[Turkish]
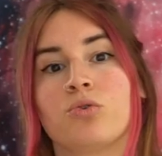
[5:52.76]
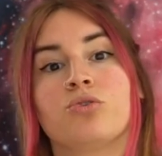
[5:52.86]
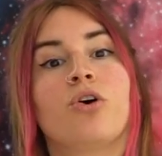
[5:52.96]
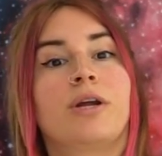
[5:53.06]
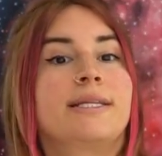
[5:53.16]

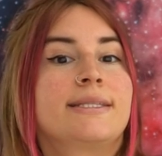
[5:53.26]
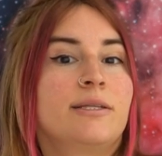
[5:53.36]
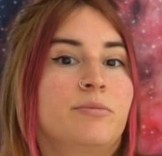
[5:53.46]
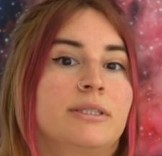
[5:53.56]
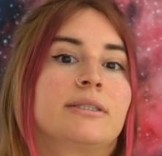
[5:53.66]
onun
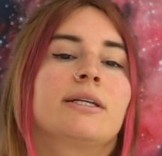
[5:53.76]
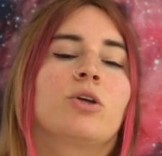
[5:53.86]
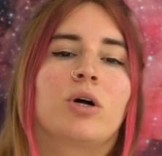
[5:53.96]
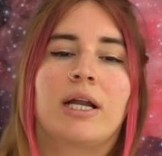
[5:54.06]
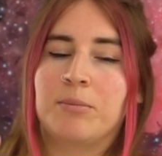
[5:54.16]
öğrettiği birinden
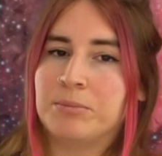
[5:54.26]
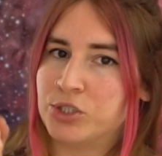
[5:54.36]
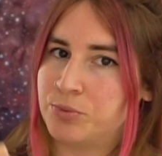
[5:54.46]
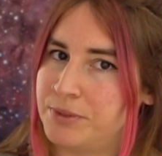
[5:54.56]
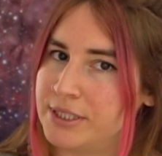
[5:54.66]

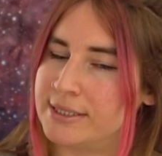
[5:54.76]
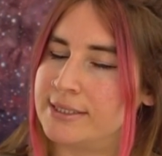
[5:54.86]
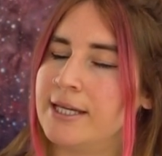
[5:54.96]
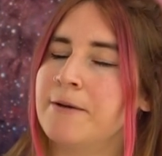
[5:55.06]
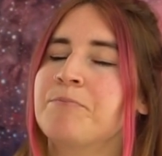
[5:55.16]
öğrenmiş
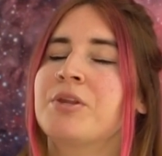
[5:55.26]
birisi.